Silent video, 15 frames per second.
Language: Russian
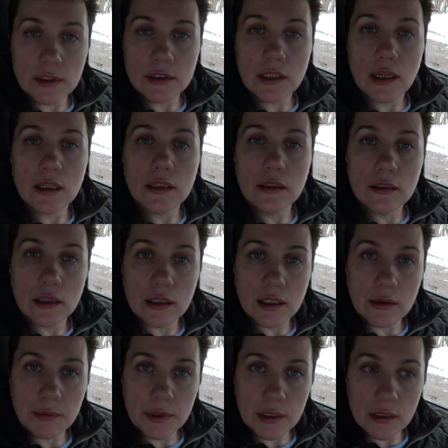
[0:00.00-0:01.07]
дорогие,
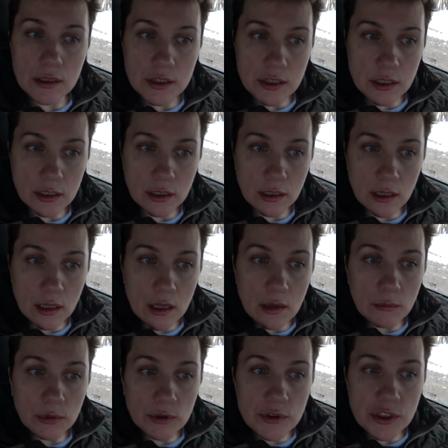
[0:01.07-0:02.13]
какие предложили.
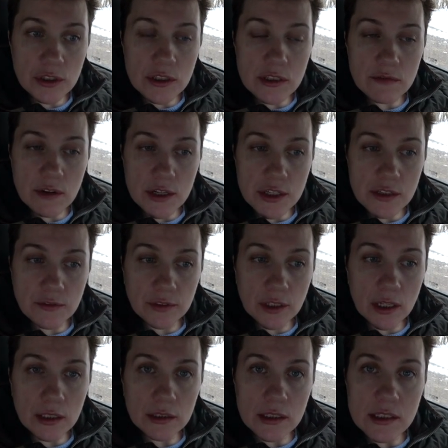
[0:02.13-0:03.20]
Получилось два
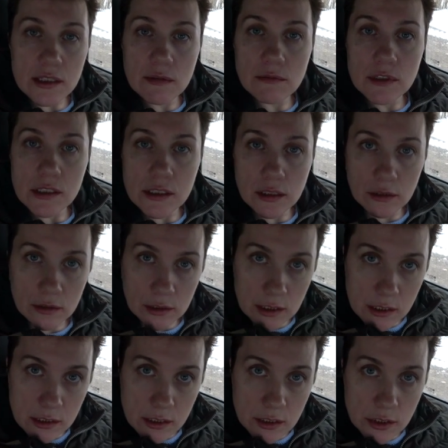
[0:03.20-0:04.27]
штифта, это 70
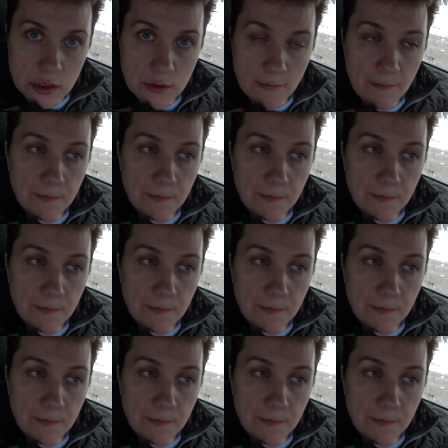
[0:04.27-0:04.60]
тысяч,